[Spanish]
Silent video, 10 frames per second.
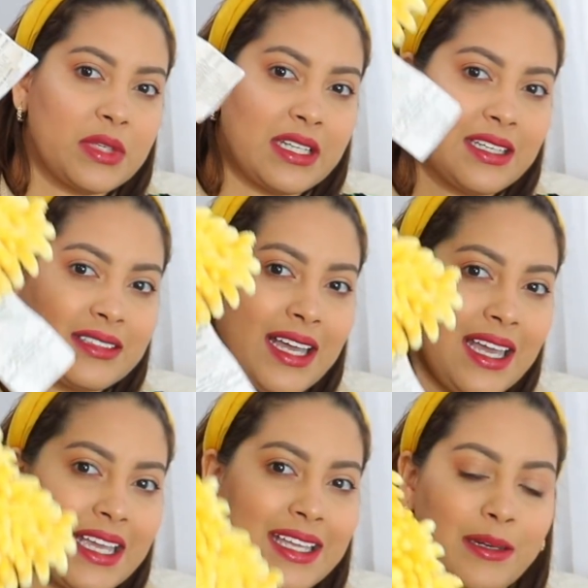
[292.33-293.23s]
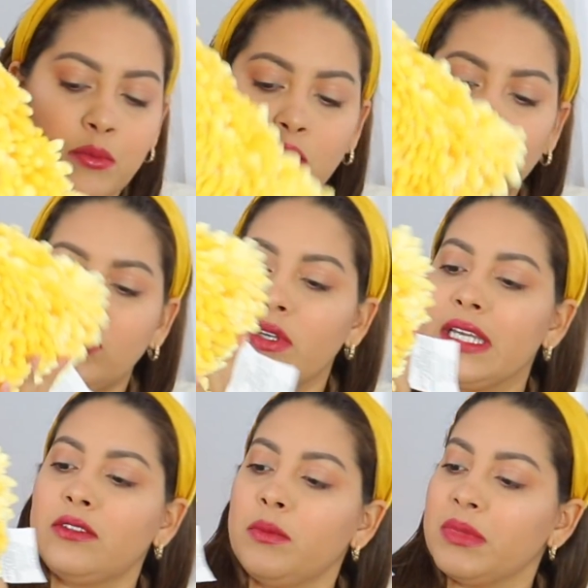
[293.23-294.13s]
Miren, está hermoso.
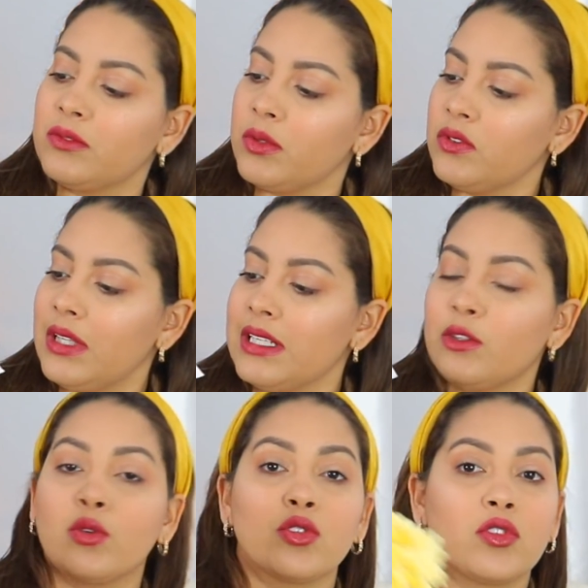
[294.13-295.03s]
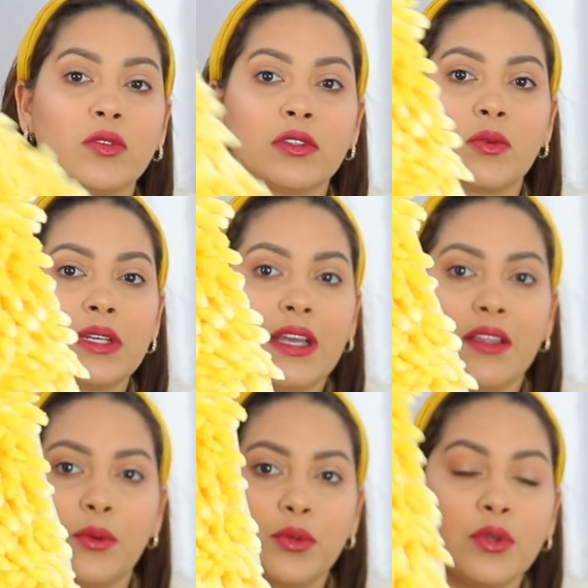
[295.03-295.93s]
Estos me estuvieron saliendo en 8.29
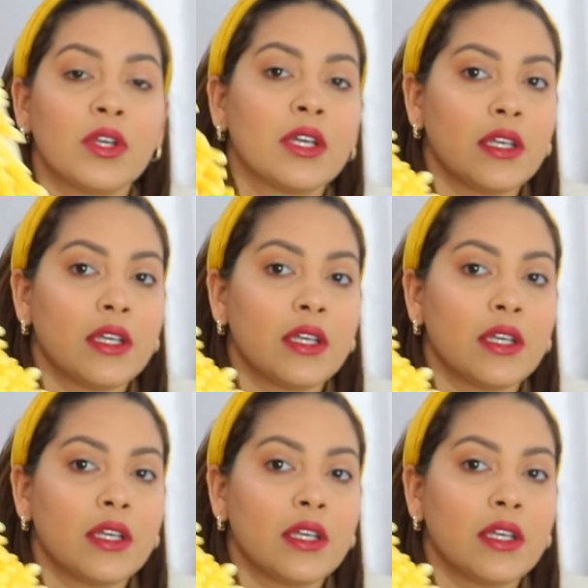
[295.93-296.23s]
cada uno.